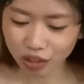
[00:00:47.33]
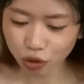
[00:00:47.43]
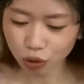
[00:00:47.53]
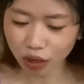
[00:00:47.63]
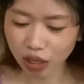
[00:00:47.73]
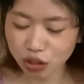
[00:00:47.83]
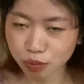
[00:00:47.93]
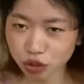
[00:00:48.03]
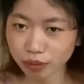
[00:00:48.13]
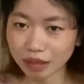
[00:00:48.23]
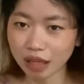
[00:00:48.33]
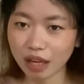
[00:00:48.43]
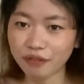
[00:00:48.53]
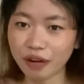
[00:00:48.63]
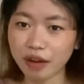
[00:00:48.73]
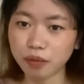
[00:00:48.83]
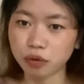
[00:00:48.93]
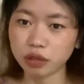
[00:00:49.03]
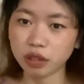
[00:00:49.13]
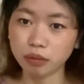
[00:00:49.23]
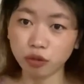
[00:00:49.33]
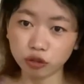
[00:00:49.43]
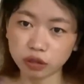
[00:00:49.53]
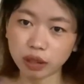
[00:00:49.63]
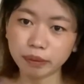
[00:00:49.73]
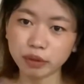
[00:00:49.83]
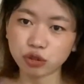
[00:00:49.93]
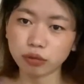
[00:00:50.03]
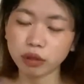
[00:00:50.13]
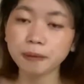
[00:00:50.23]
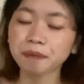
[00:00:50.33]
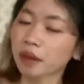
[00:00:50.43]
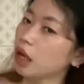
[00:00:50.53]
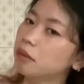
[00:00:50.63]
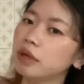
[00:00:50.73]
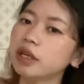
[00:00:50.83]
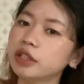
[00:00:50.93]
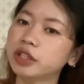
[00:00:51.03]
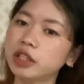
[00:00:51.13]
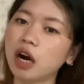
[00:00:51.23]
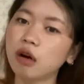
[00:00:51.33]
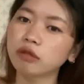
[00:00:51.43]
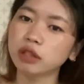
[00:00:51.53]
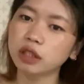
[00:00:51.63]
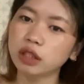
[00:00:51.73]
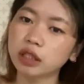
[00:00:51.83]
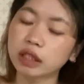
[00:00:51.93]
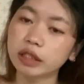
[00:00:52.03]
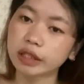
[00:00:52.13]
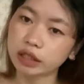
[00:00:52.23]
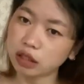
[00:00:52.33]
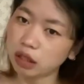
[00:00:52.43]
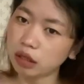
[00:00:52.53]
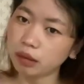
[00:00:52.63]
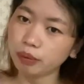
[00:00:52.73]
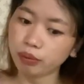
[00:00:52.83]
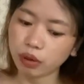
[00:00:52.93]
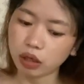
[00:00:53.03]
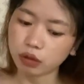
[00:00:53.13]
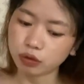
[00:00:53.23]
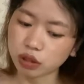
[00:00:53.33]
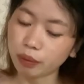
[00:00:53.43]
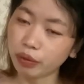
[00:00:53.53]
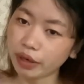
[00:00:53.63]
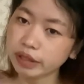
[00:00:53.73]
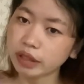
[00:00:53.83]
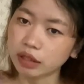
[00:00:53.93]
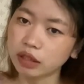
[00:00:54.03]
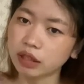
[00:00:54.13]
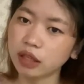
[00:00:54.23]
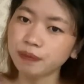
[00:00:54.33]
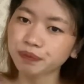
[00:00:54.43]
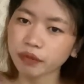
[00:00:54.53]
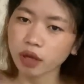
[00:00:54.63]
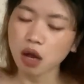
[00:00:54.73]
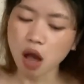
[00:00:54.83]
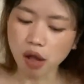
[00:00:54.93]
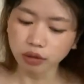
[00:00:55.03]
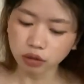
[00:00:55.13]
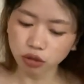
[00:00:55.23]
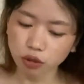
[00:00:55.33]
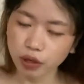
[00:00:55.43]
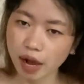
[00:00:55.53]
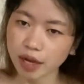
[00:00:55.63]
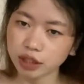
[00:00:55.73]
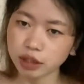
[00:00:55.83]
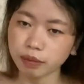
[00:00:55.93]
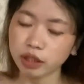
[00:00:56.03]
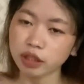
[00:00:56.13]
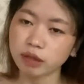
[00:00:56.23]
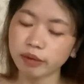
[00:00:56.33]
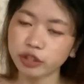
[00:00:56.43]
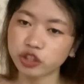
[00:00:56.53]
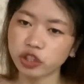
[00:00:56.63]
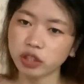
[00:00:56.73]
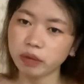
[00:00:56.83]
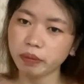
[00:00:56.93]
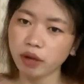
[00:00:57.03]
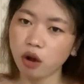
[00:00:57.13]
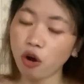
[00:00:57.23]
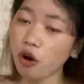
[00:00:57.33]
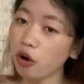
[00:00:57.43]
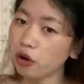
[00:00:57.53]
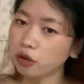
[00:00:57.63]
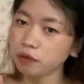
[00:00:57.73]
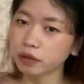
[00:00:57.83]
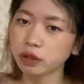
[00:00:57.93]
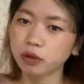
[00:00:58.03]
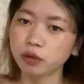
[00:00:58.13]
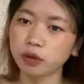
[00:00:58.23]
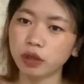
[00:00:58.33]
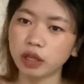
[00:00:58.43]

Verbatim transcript: तो आज मुझे मिला है पाए प्रोडक्ट बहुत कम पैसों में मैं दिखाऊंगी कि कितना उसका प्राइस कितना था तो गाइस बने रहिए मेरे चैनल पे और वीडियो